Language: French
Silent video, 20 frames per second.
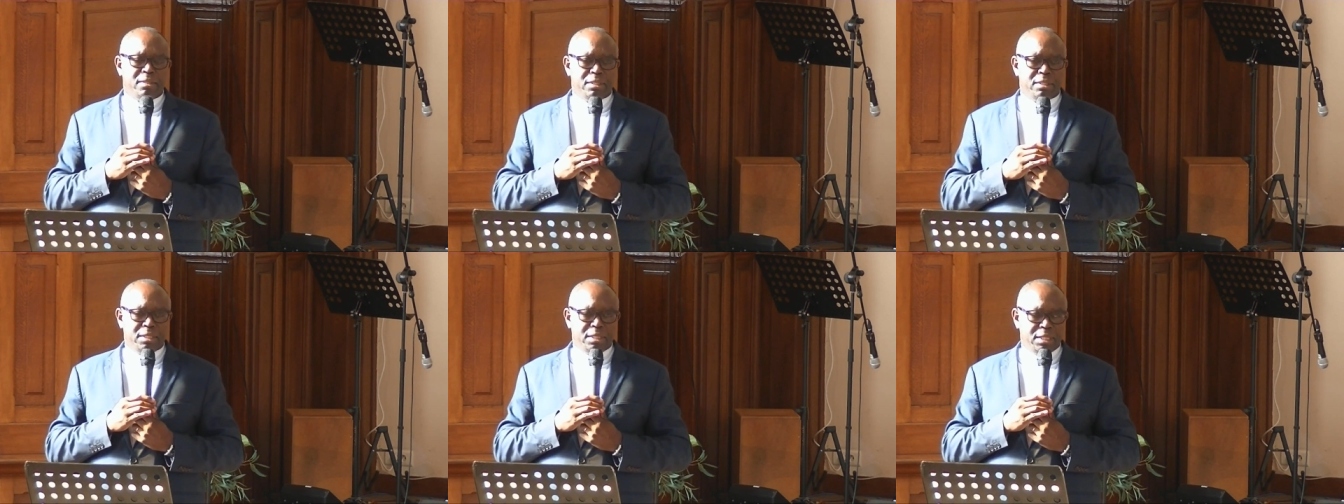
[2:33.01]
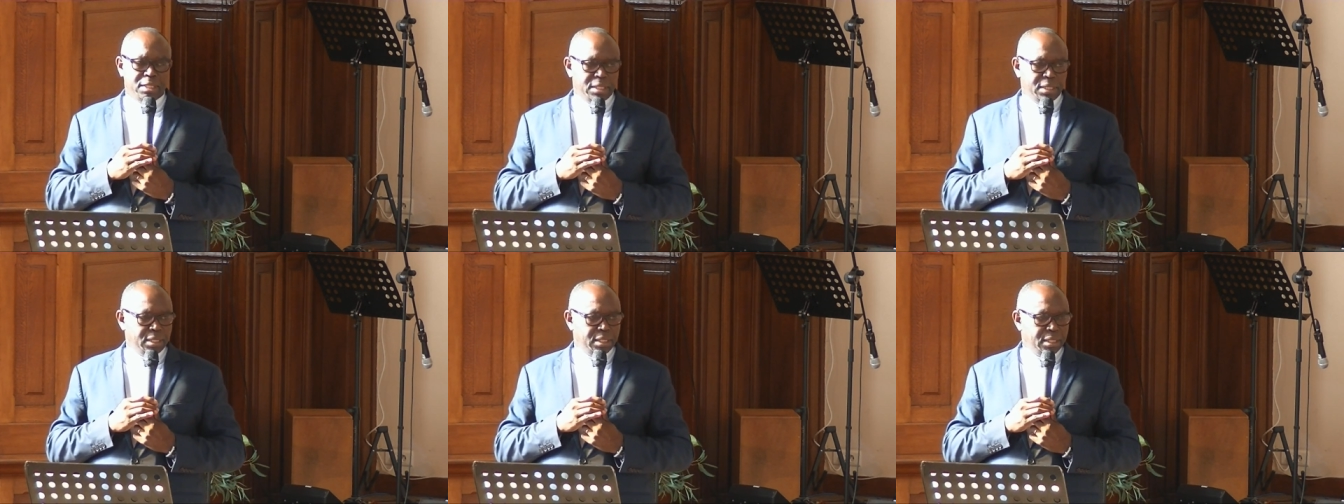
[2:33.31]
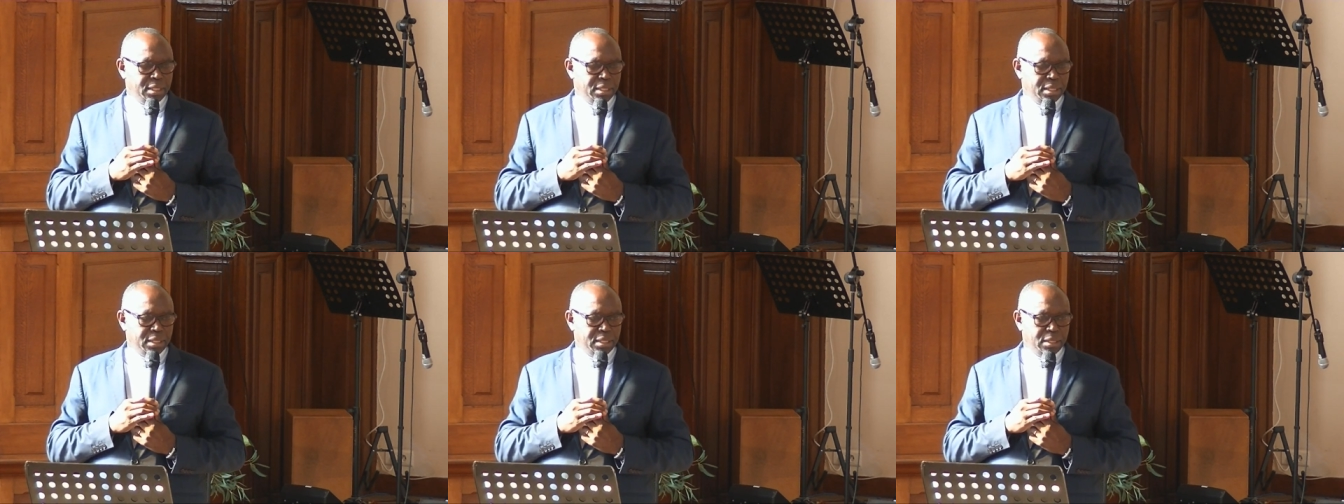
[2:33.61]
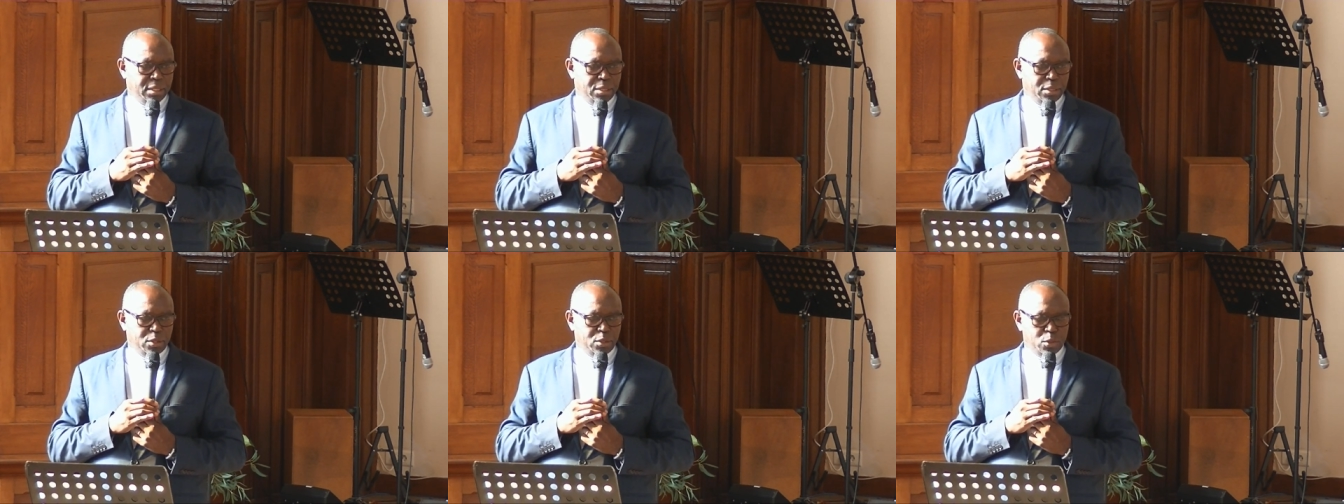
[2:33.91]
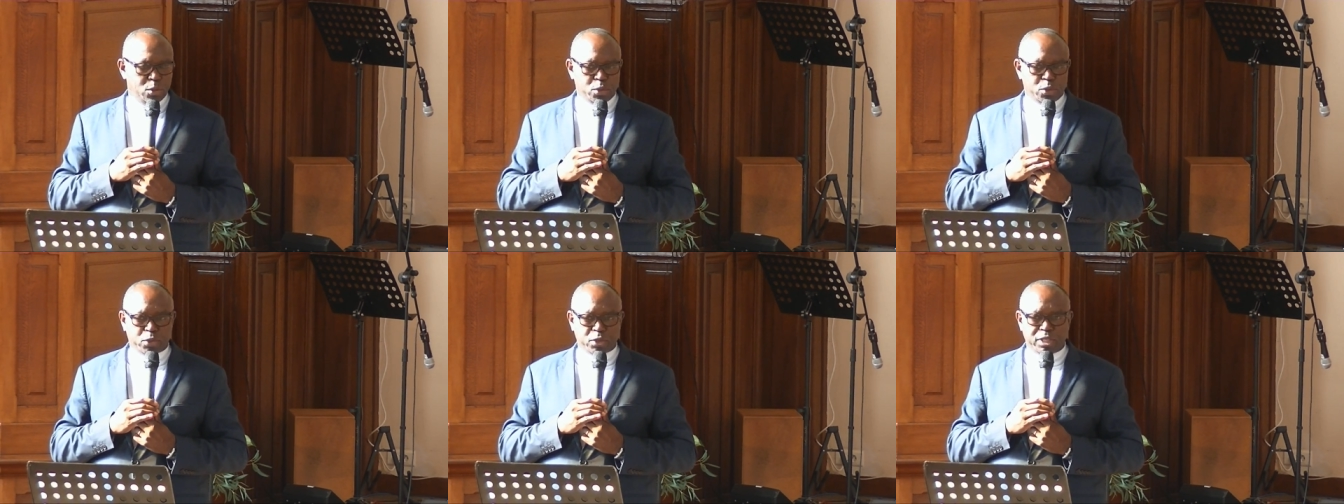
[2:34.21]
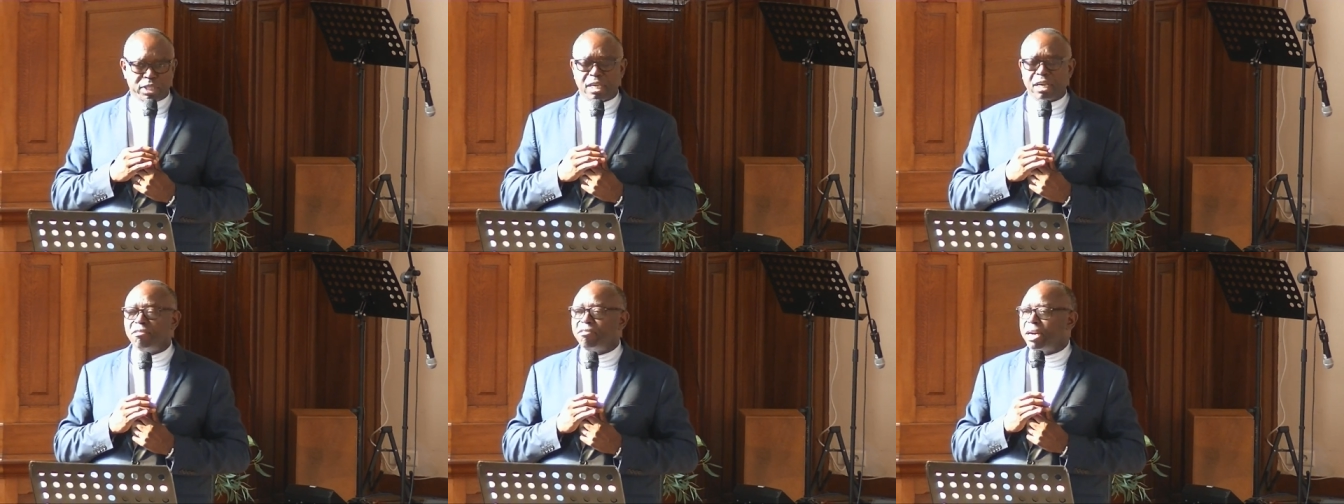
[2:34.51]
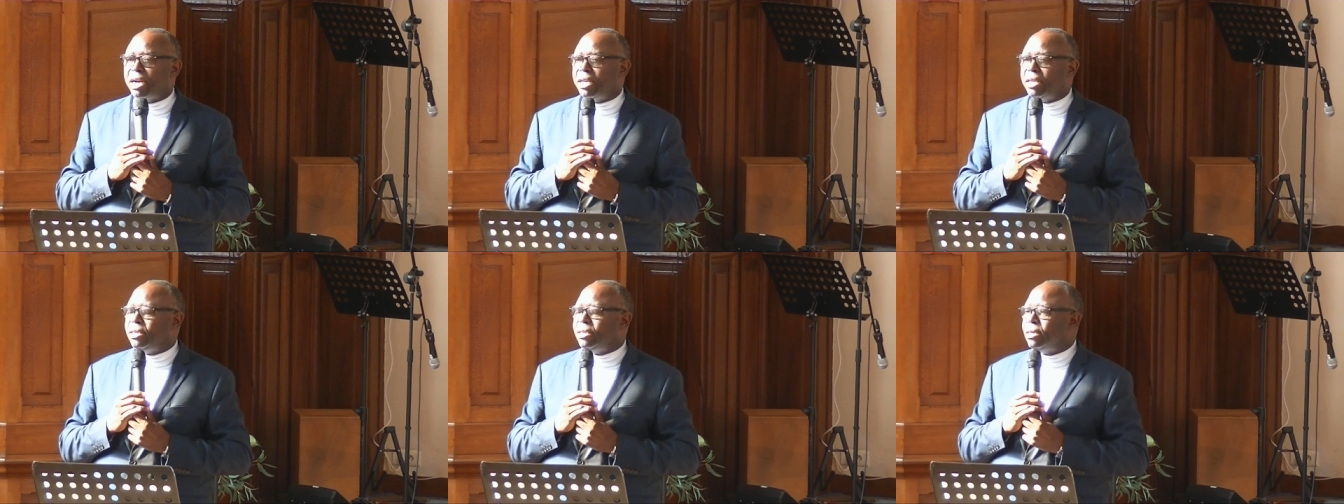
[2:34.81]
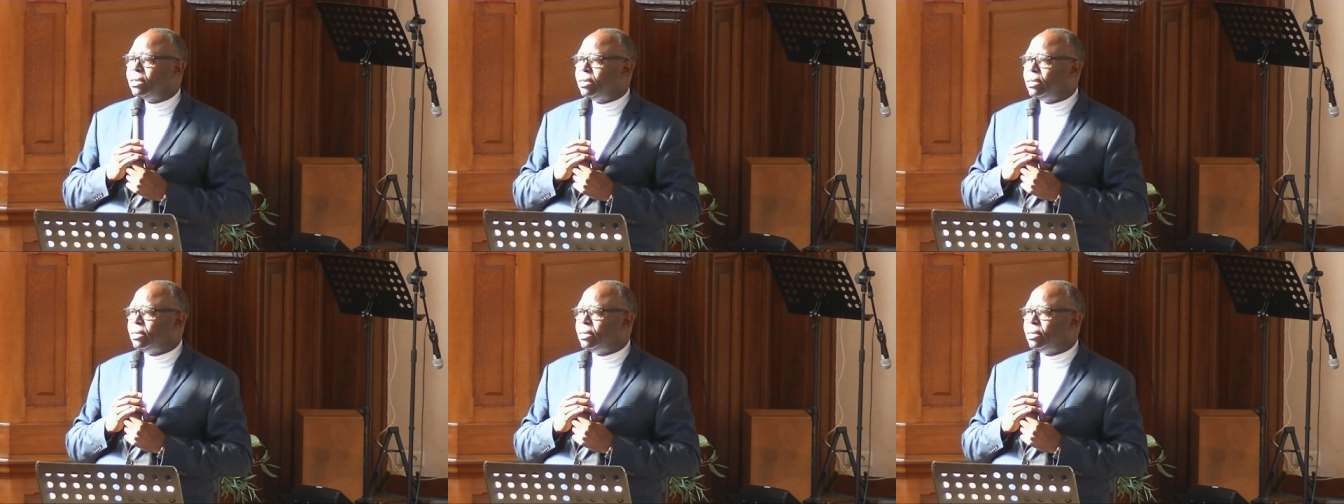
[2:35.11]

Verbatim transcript: de notre travail,